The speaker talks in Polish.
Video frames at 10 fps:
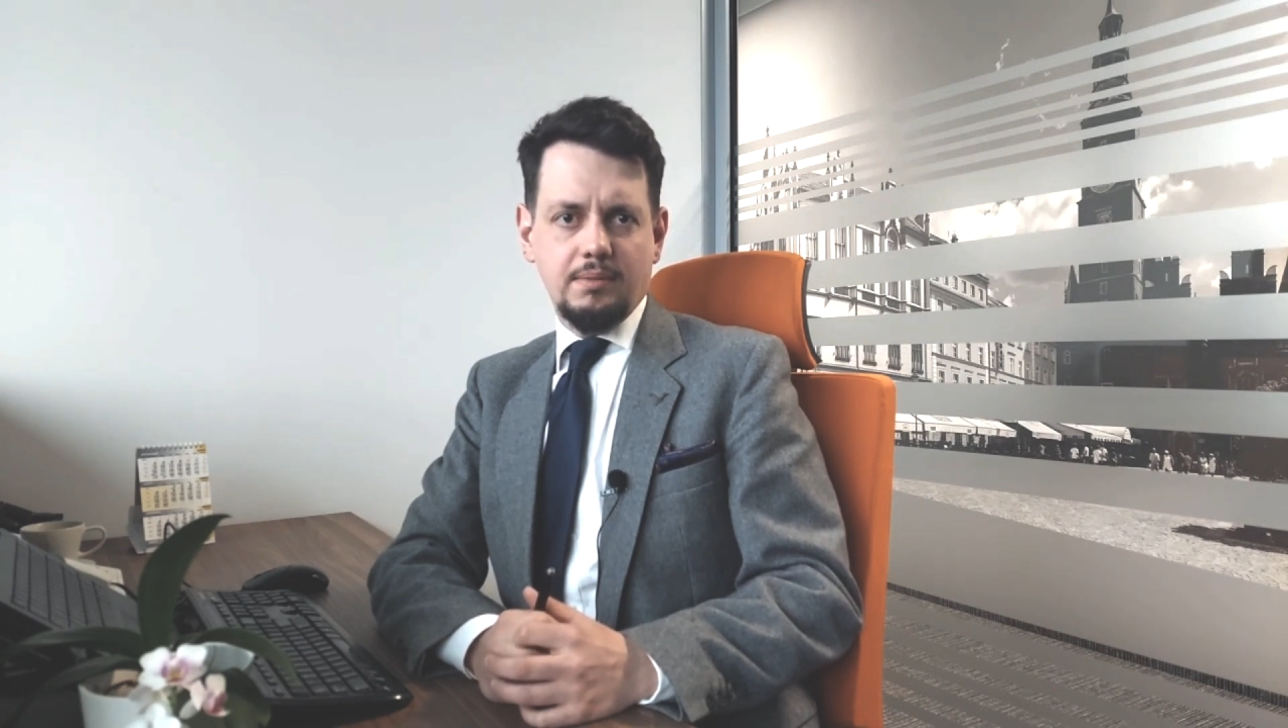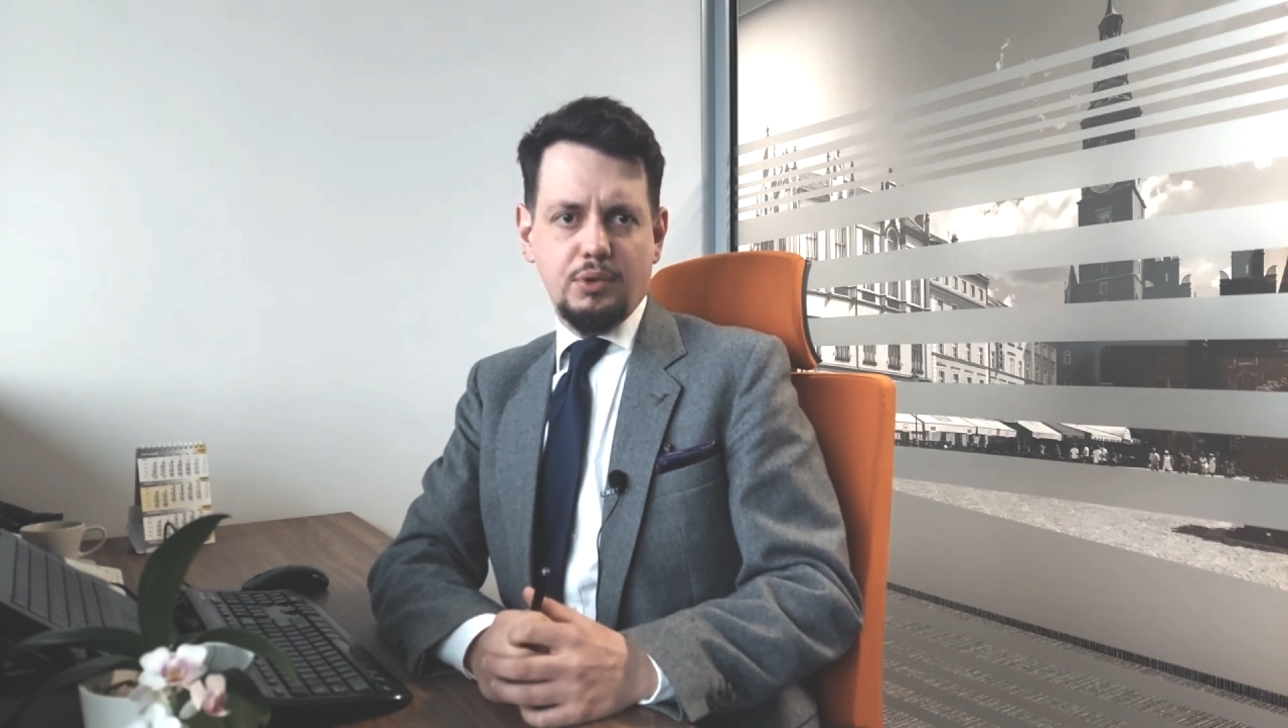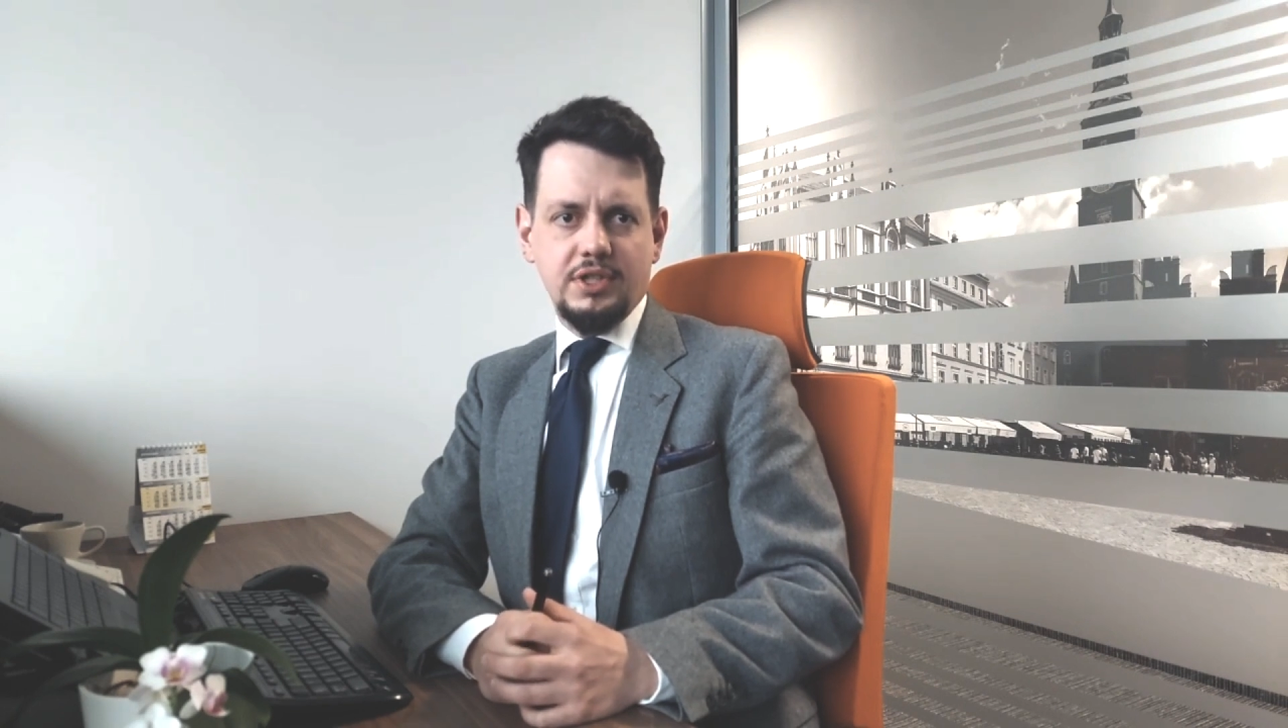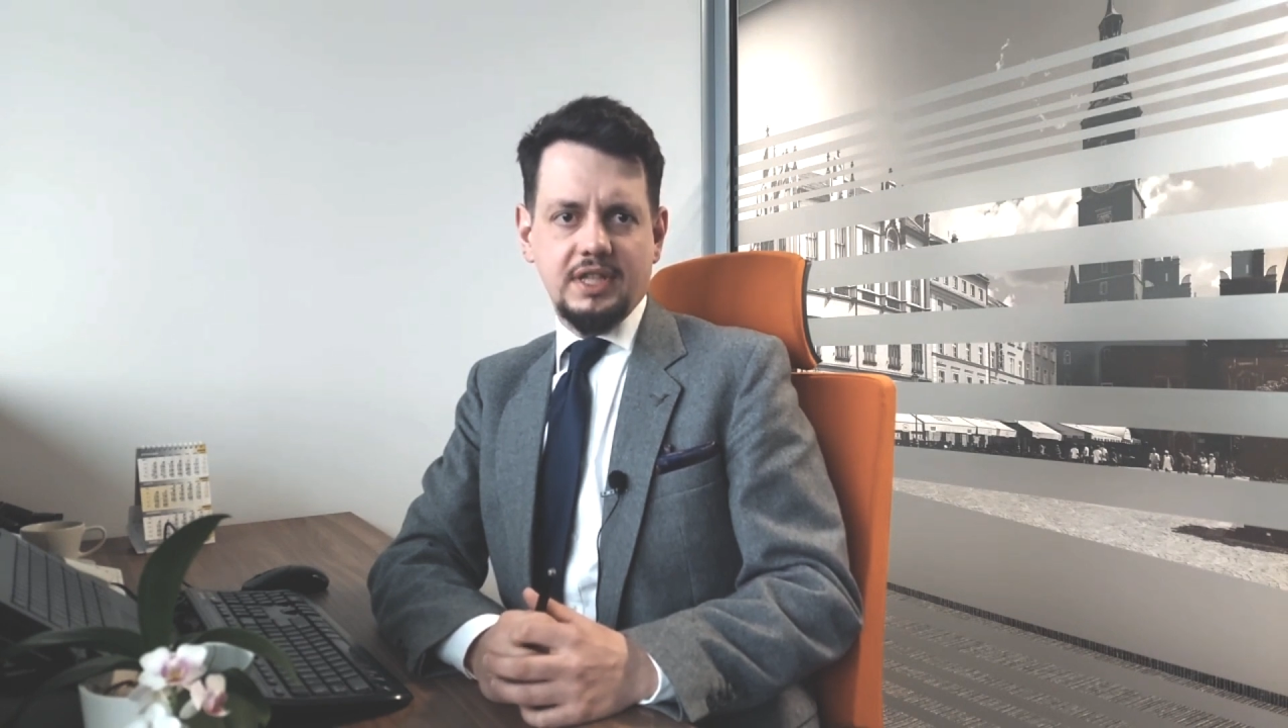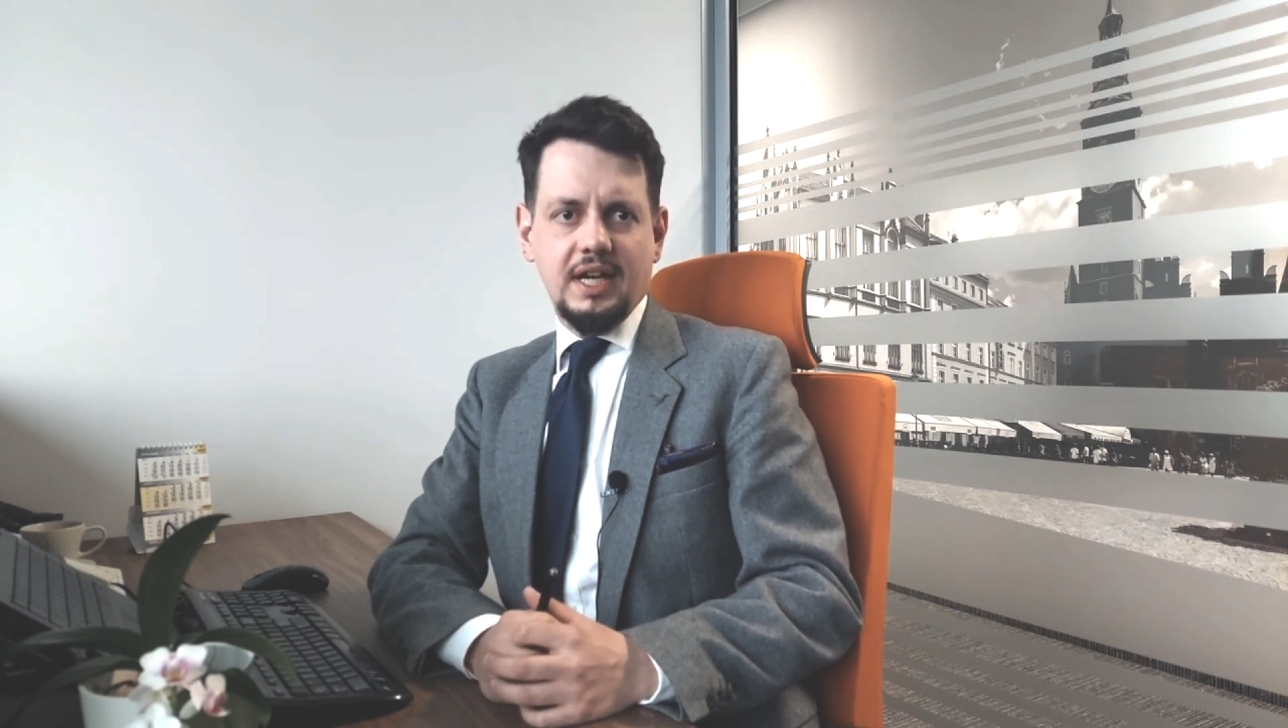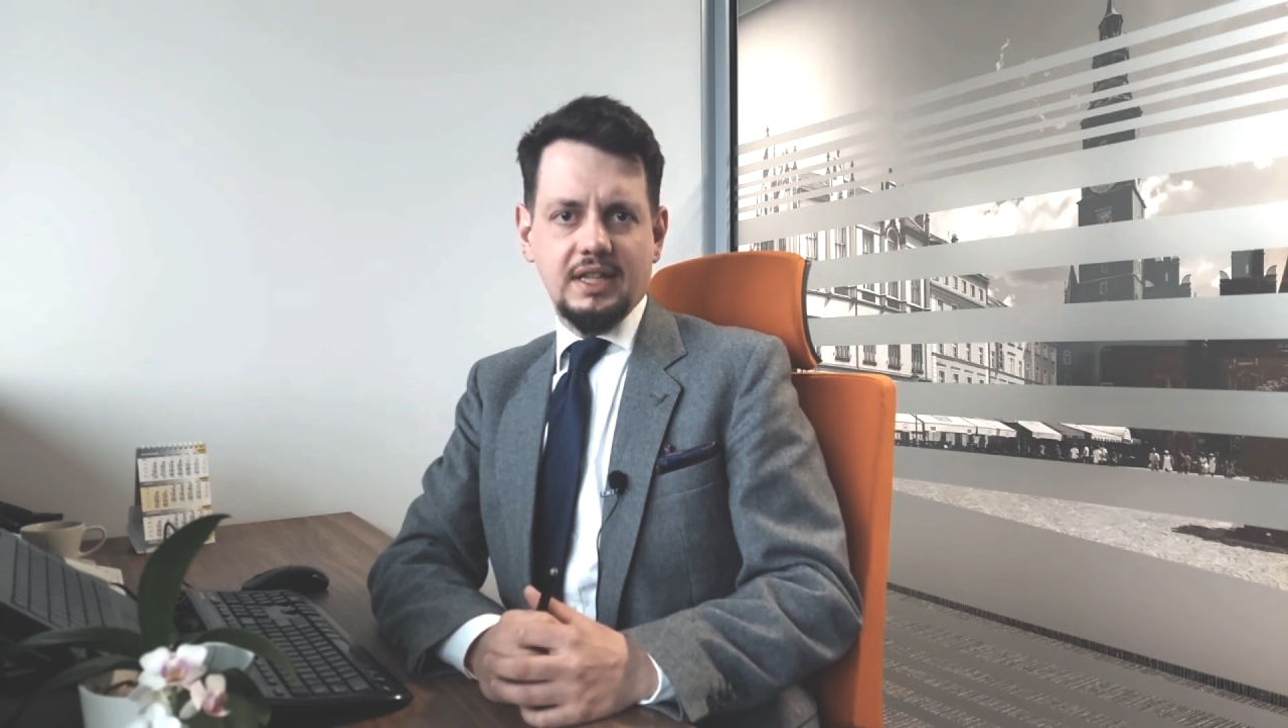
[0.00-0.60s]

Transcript: polityka